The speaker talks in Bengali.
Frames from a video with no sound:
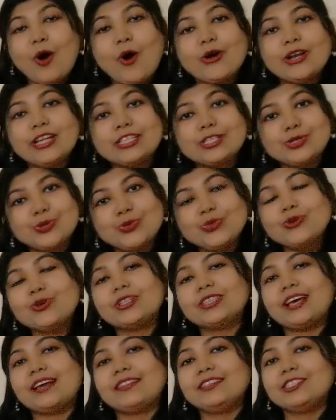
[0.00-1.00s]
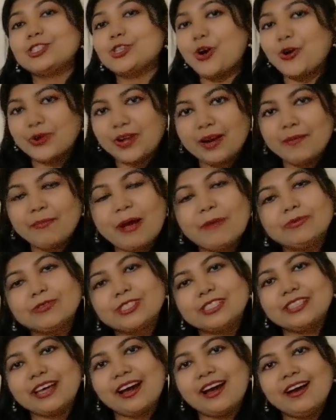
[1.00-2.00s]
অনেক সুন্দর তাদের সরকার
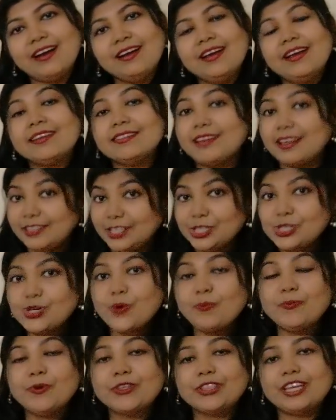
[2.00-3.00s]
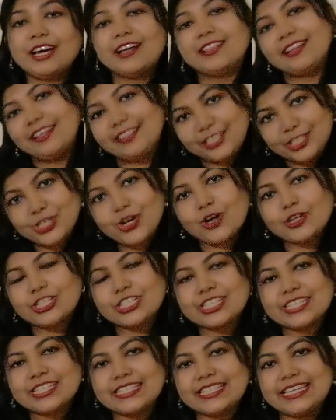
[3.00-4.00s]
ব্যবস্থা তাদের সভ্যতা তাদের
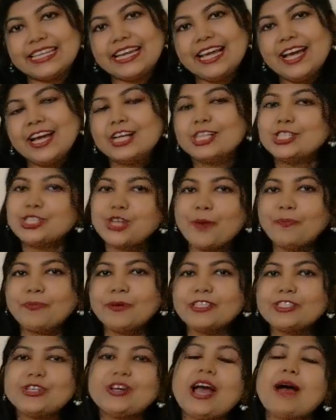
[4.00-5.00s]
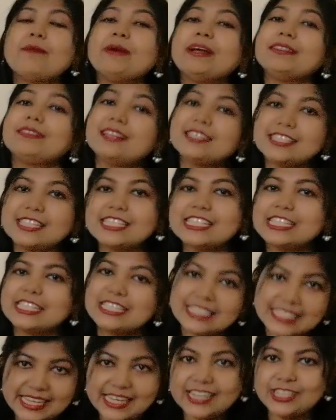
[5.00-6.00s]
সংস্কৃতি সব কিছু আমার দেশের
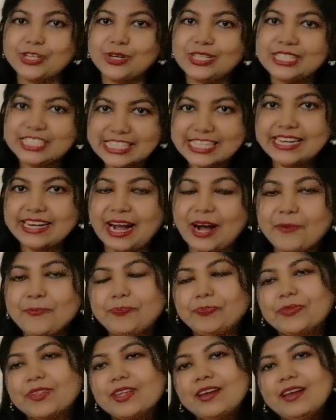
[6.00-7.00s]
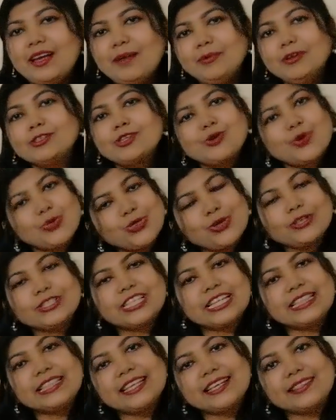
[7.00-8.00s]
চেয়ে আসলে সেরা এবং
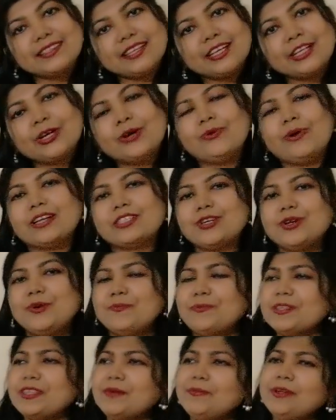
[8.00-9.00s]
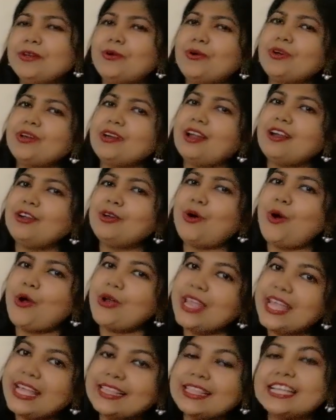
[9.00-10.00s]
সৌন্দর্যের দিক থেকেও আসলে পৃথিবীর অন্যান্য
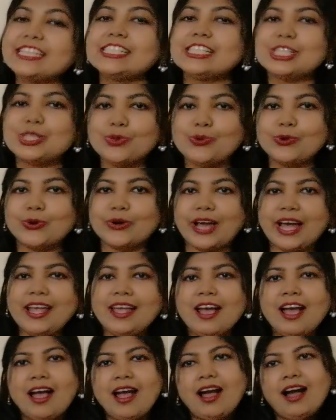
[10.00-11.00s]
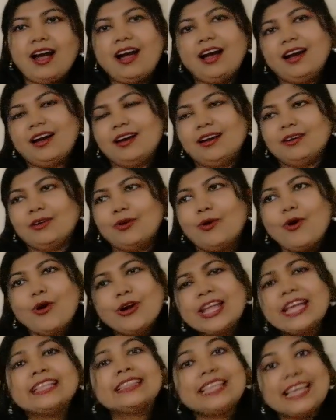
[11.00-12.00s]
অনেক দেশের তুলনায়
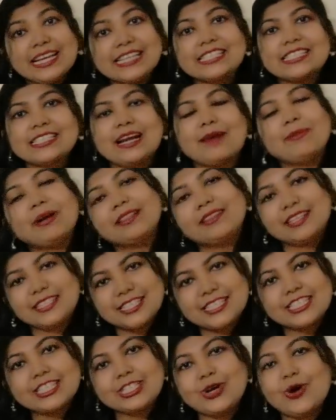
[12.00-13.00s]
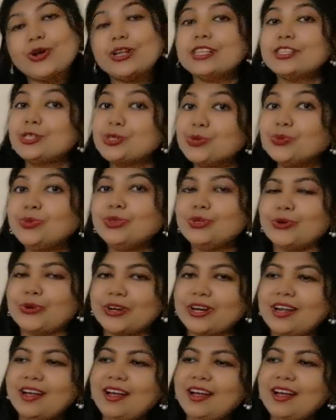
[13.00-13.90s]
অনেক দেশ আমার দেশের চেয়ে অনেক সুন্দর